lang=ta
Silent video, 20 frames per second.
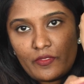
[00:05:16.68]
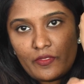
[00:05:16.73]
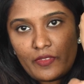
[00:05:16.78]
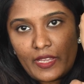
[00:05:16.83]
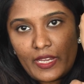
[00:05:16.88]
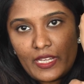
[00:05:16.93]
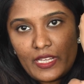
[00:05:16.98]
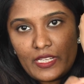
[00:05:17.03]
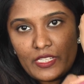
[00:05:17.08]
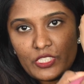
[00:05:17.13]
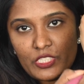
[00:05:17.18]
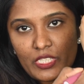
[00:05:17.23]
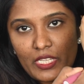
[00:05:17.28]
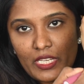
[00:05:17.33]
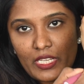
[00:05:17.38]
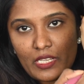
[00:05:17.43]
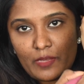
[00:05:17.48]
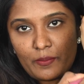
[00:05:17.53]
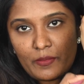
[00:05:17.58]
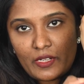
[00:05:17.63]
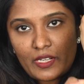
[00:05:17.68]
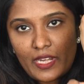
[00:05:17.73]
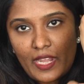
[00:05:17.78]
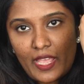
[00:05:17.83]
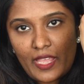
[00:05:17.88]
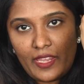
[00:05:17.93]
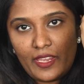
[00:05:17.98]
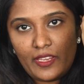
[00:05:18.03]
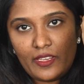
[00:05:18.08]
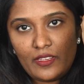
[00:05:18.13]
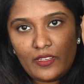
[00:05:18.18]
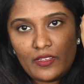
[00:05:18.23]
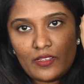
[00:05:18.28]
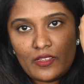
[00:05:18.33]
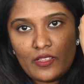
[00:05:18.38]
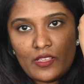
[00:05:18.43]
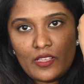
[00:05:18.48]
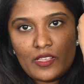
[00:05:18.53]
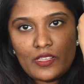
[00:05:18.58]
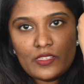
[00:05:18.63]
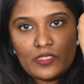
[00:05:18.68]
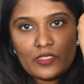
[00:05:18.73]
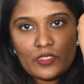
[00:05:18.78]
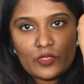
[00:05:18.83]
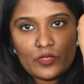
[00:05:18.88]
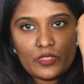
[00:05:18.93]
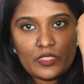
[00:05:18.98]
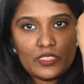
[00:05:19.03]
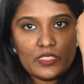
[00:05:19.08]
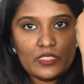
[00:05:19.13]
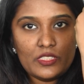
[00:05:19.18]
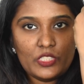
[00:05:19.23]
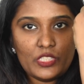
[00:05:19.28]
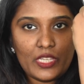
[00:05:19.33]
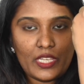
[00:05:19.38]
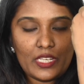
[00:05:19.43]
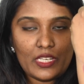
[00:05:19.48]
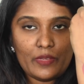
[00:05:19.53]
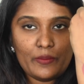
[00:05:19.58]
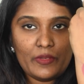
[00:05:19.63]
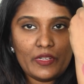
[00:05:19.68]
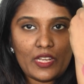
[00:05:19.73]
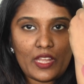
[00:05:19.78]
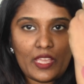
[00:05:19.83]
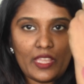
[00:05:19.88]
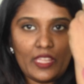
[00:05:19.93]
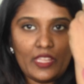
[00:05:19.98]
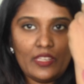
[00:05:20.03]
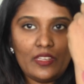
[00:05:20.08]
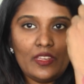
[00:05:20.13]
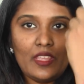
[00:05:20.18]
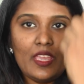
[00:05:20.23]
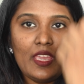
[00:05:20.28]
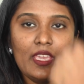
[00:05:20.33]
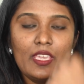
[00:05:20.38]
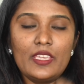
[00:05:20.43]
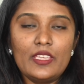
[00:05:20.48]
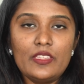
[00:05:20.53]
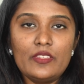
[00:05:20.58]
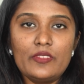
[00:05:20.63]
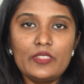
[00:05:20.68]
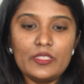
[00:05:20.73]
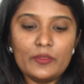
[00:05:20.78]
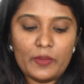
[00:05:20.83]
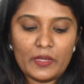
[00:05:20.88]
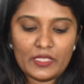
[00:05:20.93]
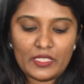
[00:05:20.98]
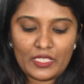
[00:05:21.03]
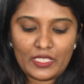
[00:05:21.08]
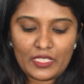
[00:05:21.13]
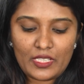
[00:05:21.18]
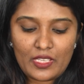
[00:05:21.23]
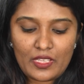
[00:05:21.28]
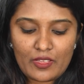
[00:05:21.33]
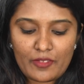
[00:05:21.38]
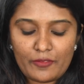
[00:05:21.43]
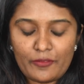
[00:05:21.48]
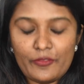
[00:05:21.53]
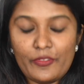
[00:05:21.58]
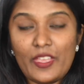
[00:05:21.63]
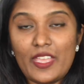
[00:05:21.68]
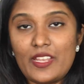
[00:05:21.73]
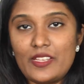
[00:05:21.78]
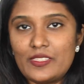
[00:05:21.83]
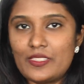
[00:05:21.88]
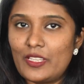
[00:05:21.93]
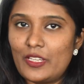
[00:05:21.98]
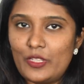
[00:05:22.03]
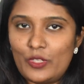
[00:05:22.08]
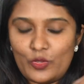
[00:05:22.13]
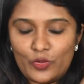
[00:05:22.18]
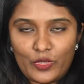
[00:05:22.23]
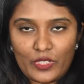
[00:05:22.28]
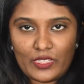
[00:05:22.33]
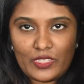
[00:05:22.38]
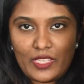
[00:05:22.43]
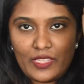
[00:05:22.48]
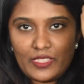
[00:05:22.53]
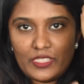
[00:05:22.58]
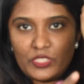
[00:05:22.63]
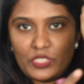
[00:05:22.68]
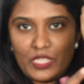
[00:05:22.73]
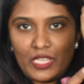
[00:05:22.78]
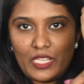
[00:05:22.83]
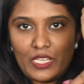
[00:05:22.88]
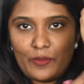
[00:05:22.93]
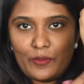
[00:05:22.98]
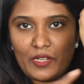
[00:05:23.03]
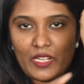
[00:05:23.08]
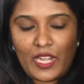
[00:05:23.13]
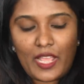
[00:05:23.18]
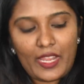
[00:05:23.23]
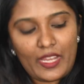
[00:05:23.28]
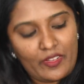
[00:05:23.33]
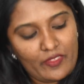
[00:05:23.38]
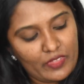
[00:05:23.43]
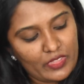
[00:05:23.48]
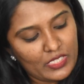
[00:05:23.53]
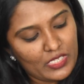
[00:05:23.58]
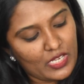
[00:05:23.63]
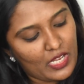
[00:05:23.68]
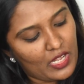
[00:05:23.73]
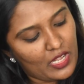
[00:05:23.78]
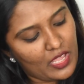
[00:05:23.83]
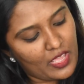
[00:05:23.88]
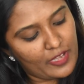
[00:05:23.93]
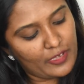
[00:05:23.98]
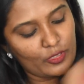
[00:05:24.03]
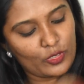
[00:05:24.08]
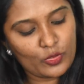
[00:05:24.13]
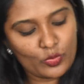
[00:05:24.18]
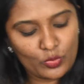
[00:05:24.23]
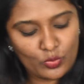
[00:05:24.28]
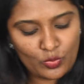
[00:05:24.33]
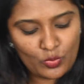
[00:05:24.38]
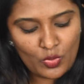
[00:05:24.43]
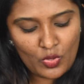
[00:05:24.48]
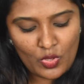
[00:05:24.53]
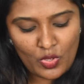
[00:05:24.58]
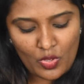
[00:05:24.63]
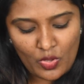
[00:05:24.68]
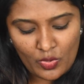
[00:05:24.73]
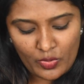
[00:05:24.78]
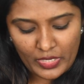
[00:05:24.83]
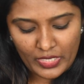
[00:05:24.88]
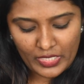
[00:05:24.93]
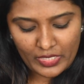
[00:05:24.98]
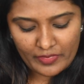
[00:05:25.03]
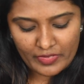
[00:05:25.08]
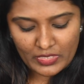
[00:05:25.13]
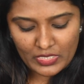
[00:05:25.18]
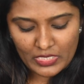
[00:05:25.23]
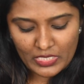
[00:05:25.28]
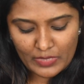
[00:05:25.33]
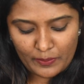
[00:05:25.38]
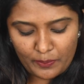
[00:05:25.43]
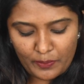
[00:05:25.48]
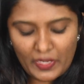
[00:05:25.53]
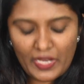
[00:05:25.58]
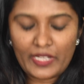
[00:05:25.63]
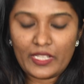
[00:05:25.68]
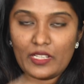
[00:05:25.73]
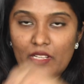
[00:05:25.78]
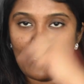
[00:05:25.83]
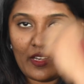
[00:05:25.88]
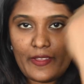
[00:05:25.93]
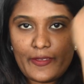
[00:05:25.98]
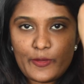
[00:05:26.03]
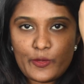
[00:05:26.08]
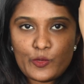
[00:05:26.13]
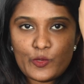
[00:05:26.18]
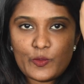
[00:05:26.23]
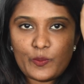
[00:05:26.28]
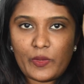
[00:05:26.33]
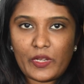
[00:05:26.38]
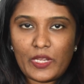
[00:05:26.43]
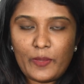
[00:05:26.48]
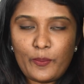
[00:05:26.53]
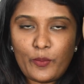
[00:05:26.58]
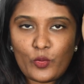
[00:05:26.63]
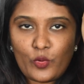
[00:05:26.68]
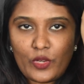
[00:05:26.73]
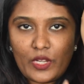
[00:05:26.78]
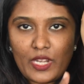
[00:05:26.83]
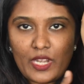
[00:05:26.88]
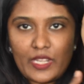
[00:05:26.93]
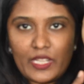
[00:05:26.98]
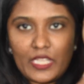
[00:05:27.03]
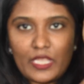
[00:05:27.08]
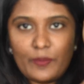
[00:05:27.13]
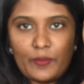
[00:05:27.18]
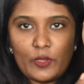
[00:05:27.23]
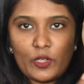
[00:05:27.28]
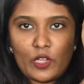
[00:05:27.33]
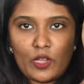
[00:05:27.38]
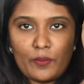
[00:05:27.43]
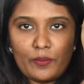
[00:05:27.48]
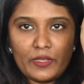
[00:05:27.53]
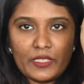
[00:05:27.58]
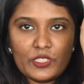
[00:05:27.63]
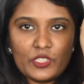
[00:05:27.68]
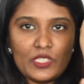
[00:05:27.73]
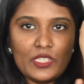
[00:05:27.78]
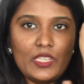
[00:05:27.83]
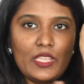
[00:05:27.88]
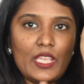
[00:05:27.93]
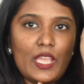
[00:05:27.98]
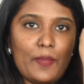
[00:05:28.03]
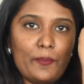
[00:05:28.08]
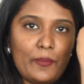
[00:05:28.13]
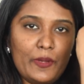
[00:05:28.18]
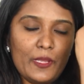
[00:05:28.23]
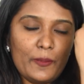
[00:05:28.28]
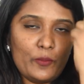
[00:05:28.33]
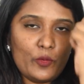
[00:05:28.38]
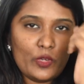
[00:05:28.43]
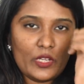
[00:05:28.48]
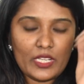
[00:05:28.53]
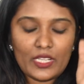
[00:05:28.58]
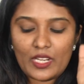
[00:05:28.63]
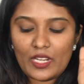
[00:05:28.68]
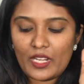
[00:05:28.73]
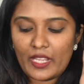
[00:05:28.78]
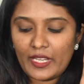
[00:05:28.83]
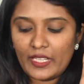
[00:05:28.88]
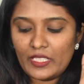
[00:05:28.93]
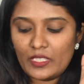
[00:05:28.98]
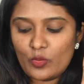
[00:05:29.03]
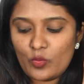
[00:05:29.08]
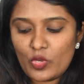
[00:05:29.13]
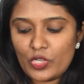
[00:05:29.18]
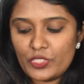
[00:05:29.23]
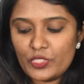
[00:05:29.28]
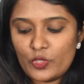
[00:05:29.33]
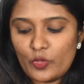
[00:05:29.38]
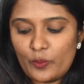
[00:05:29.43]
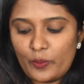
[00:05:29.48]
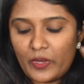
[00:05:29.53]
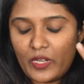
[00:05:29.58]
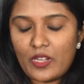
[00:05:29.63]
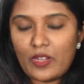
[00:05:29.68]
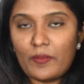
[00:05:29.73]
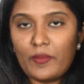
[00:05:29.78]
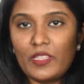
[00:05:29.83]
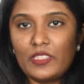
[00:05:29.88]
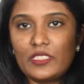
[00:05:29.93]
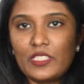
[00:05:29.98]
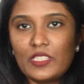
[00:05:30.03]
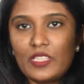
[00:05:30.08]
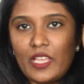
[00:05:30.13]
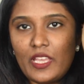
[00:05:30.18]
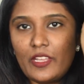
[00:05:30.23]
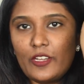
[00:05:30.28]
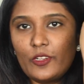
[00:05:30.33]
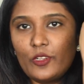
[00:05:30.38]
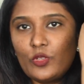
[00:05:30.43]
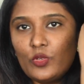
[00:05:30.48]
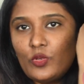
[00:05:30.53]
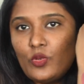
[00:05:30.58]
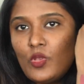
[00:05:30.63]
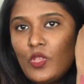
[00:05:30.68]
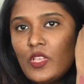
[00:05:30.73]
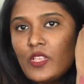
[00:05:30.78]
ஃபைனலி ஷேட் நம்பர் நைன் ஸோ திஸ் இஸ் ஷேட் நம்பர் நைன் இது வந்து பார்த்தீங்கன்னா ஃபேர் ஸ்கின் டோனுக்கு தான் இந்த ஷேட் நம்பர் நைன் வந்து நல்லா இருக்கும் நீங்கள் வந்து லிப் லைனர்லாம் யூஸ் பண்ணி போடலாம் டீப்பர் காம்ப்ளெக்ஷன் நீங்கள் அப்படியே போட்டிங்கன்னா லைட்டாக வாஷ் அவுட் பண்ணுற மாதிரி தான் இருக்கும்